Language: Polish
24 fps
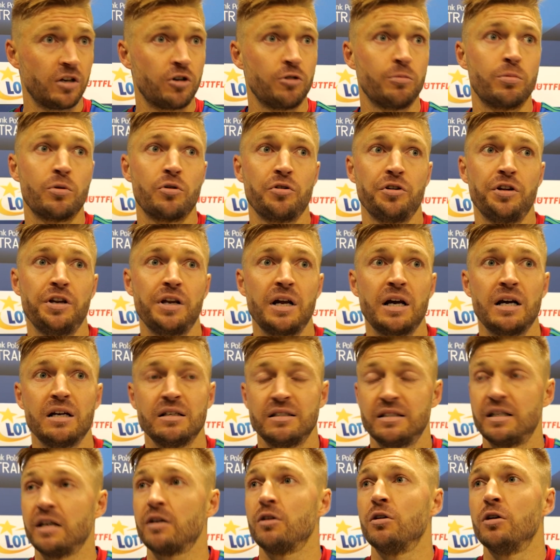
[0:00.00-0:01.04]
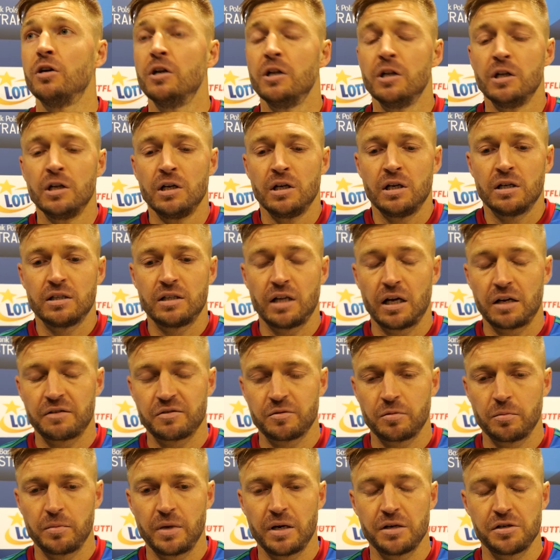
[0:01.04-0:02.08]
tego bronienia, a z tego, tak jak
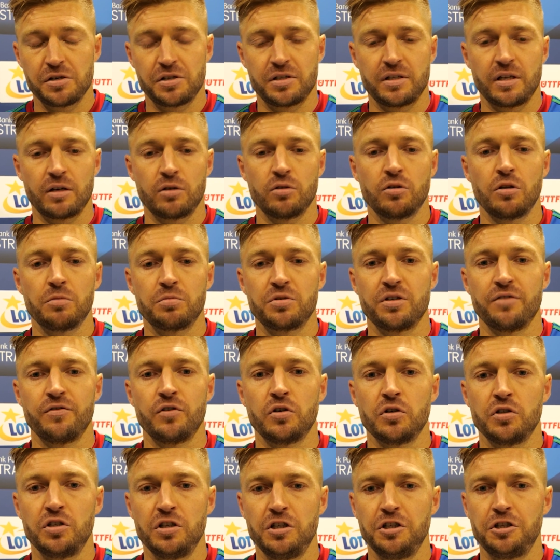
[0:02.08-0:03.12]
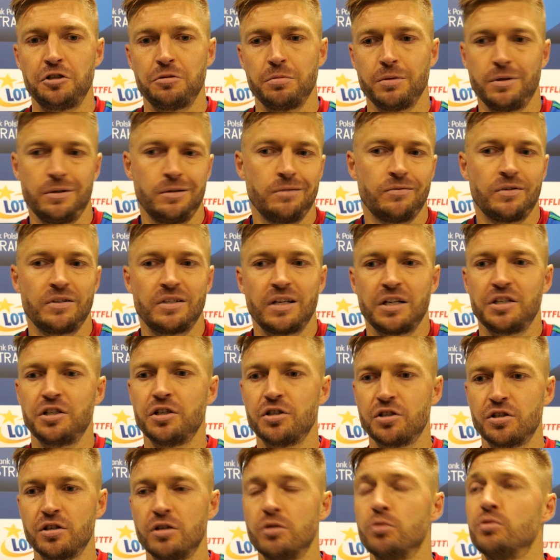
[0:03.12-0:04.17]
wspomniałeś, z tego dobrze wychodziliśmy. W zasadzie
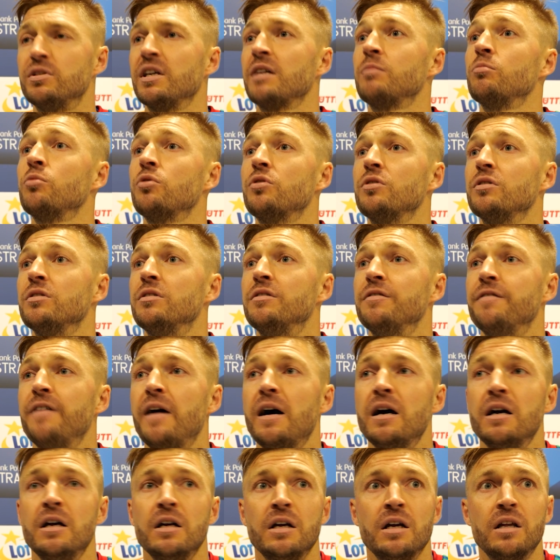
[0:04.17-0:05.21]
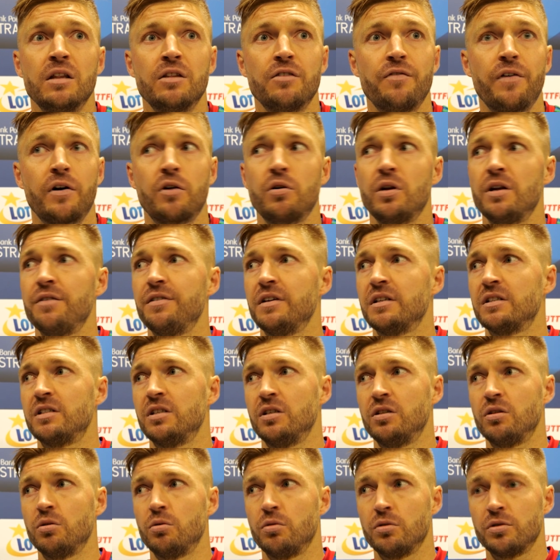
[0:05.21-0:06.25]
jeszcze Lucek mógł dwa, dwa gole
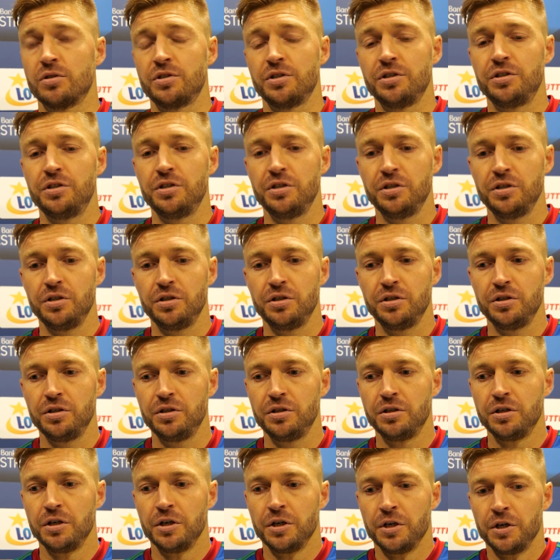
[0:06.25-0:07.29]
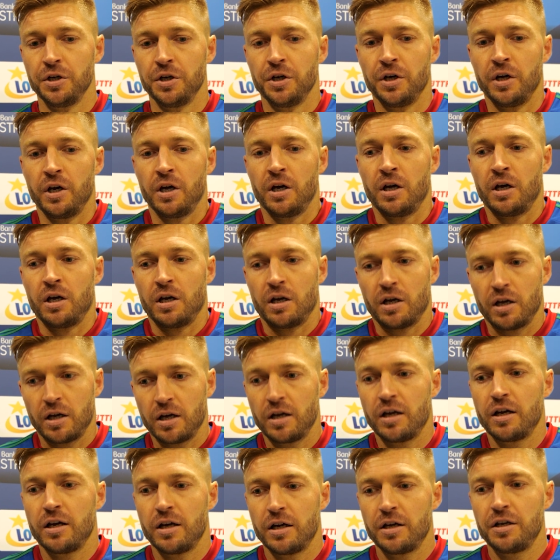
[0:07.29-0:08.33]
więcej dołożyć i, i, i
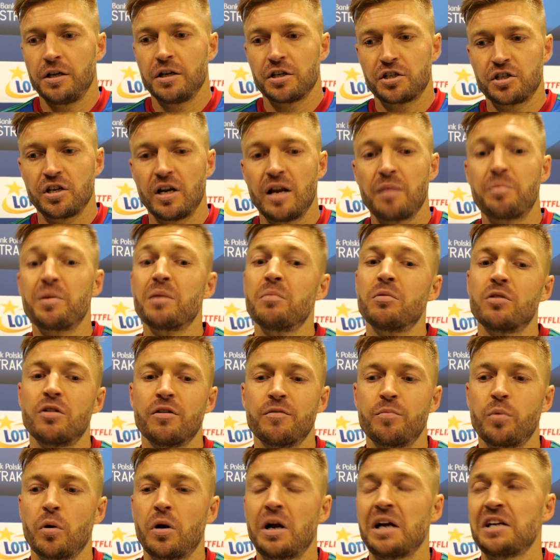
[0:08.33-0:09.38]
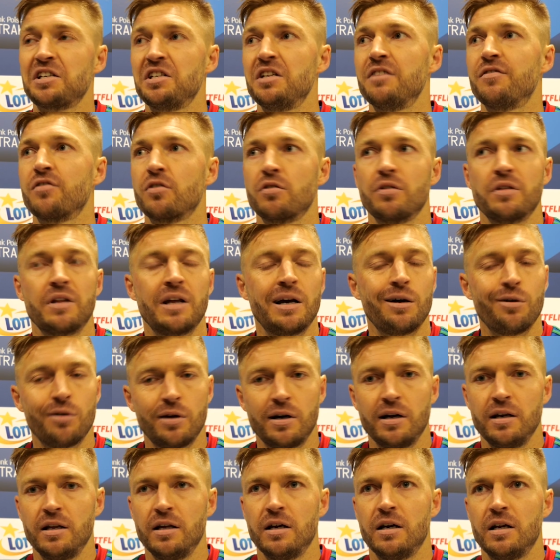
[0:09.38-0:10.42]
E, jeszcze lepiej by to pokaźniej
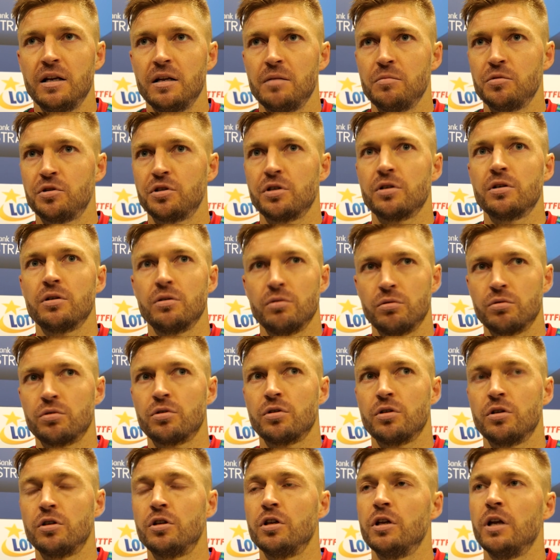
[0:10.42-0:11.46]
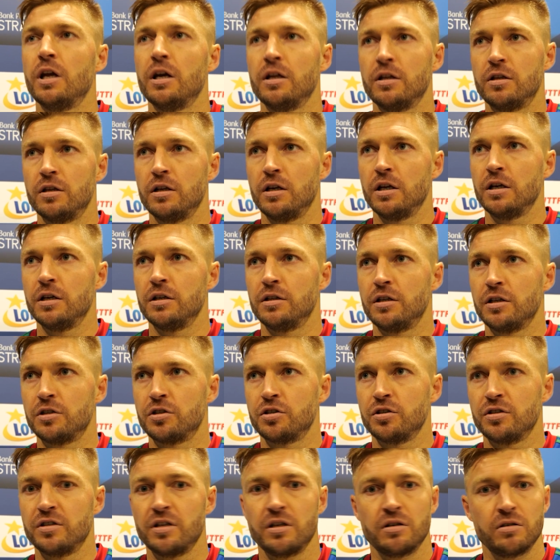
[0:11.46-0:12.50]
wyglądało, ale, ale myślę, że już tyle, tyle te
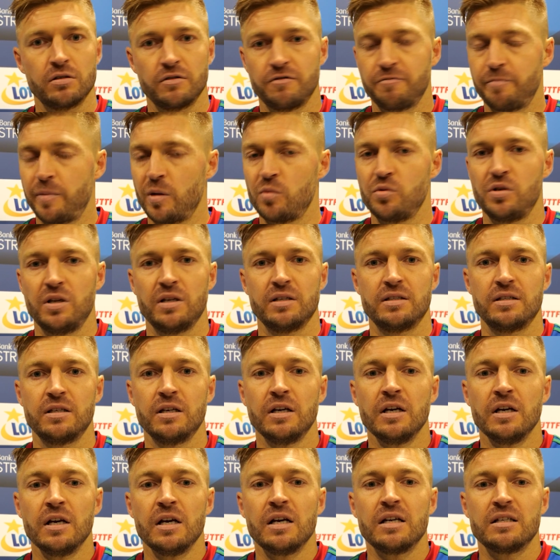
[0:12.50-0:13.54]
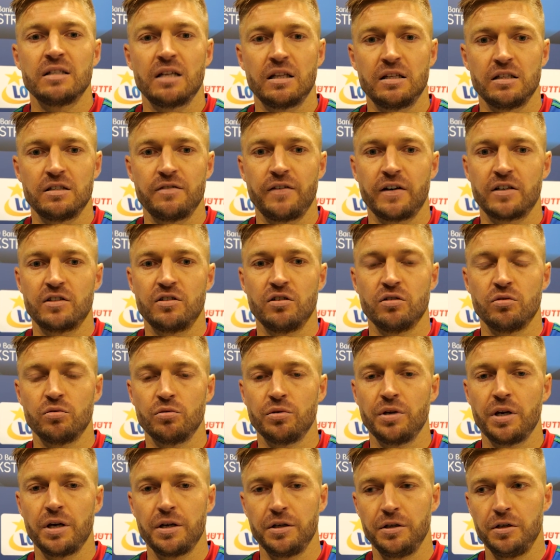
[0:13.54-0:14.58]
3-0 w pełni nas
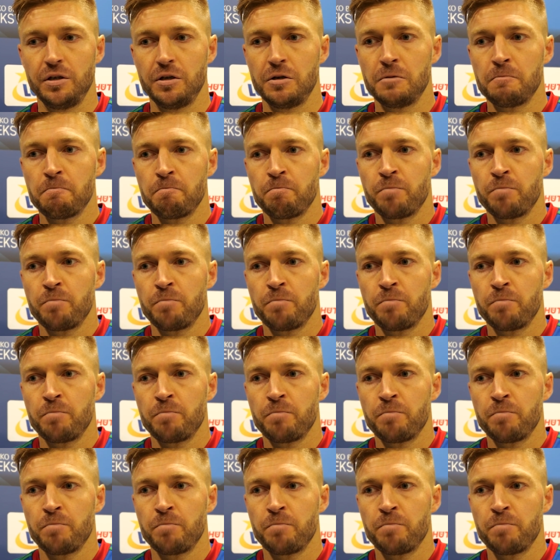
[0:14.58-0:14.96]
satysfakcjonuje i,